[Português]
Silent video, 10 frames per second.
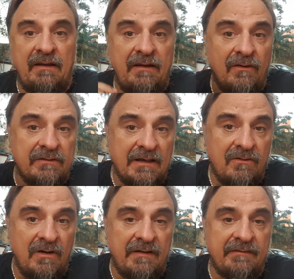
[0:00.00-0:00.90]
E outra
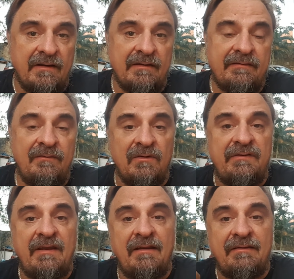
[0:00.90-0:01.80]
coisa, se
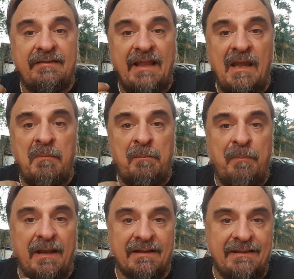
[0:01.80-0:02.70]
você teme
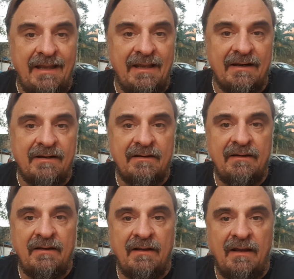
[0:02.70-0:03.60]
perder
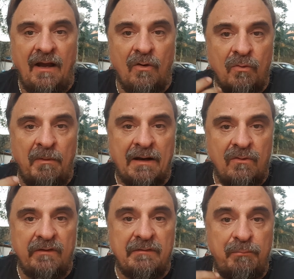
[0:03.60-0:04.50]
alguma
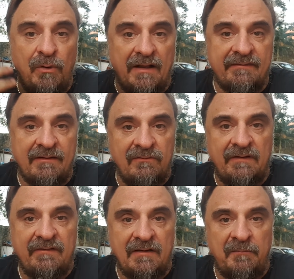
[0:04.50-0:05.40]
coisa por ação
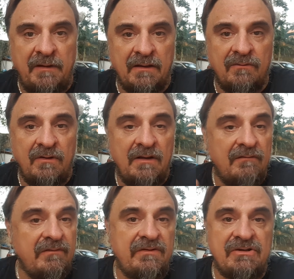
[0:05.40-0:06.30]
desse inimigo,
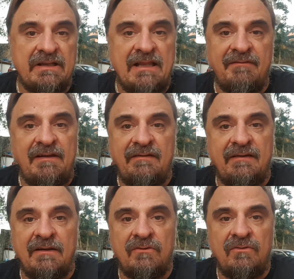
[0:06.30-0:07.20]
você já está
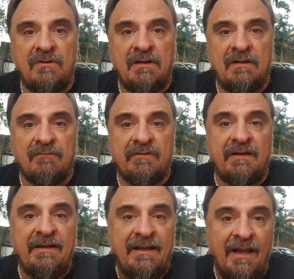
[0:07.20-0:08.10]
vencido. Você
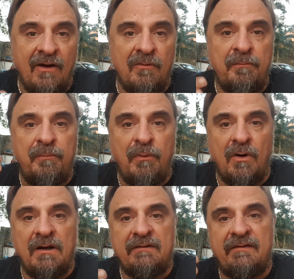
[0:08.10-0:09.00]
não
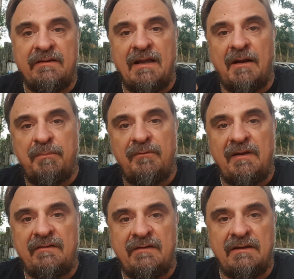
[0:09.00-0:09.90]
pode se dar por
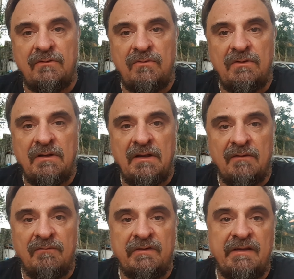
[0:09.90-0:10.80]
vencido.
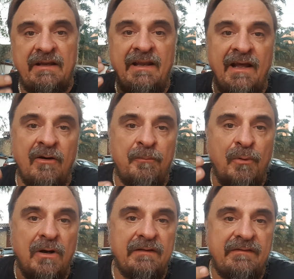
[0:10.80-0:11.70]
Você não
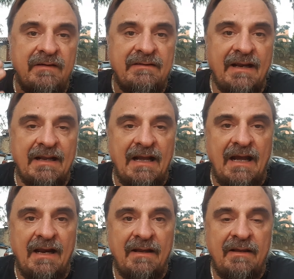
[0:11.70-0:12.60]
pode se
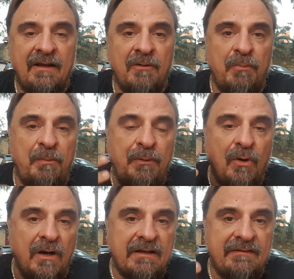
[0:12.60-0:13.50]
entregar. Por
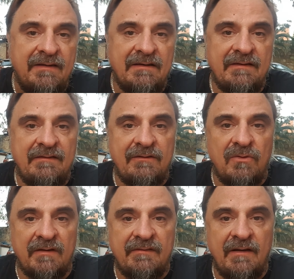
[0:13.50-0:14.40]
pior que seja a
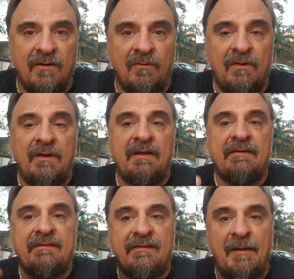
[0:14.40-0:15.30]
situação,
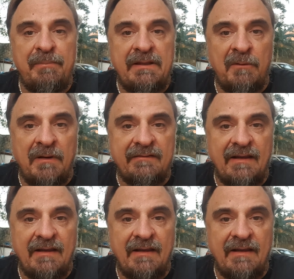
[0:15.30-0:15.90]
sempre tem uma